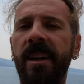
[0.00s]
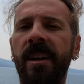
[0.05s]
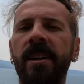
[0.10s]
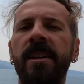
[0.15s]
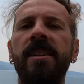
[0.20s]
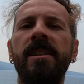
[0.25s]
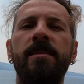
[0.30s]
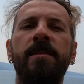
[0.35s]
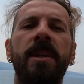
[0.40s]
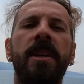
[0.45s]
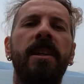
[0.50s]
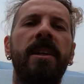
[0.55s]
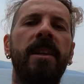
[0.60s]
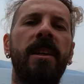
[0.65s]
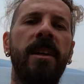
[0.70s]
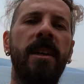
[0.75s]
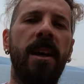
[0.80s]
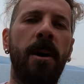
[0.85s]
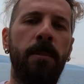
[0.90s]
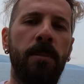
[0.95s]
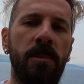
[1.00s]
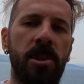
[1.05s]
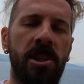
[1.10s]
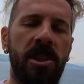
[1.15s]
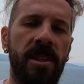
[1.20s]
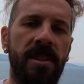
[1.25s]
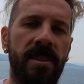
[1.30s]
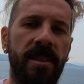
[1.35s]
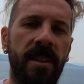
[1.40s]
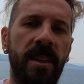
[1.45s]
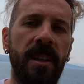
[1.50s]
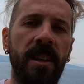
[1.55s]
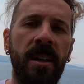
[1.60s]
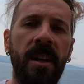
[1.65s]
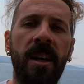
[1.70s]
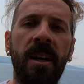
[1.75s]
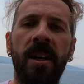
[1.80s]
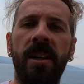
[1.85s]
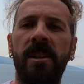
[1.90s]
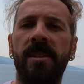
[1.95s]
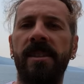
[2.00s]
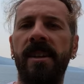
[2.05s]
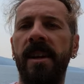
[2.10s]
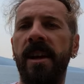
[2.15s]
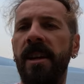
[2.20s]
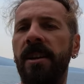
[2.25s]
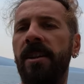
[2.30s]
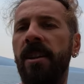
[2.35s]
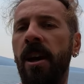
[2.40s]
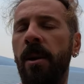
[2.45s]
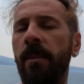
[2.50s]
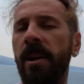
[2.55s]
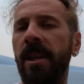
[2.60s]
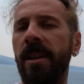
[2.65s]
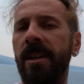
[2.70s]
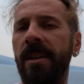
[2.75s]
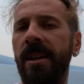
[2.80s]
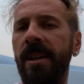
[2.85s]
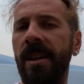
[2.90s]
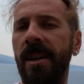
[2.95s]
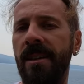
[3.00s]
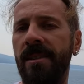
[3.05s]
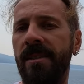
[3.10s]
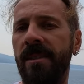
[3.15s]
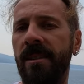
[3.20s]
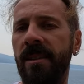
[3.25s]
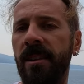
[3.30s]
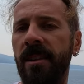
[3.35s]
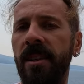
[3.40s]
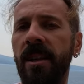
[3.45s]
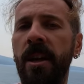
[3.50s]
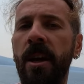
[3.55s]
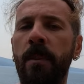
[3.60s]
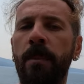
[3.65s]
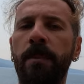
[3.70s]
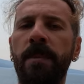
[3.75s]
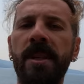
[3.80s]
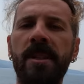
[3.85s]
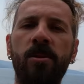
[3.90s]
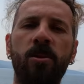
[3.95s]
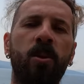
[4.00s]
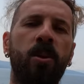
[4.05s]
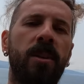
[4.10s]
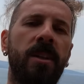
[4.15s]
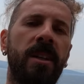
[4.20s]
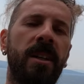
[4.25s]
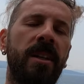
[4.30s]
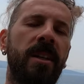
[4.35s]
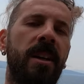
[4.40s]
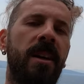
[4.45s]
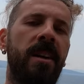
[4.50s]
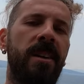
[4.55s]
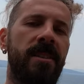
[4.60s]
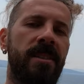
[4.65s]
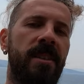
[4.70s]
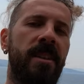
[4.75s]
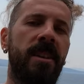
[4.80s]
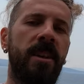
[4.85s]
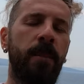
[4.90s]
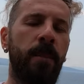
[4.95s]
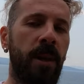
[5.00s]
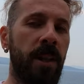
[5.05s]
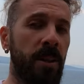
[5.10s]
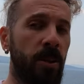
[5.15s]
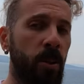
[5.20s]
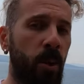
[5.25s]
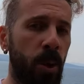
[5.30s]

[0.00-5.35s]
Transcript: ağız birliği yapmışçasına seyahatnamelerinde yazdıkları biz Türklerin ağızlarına balık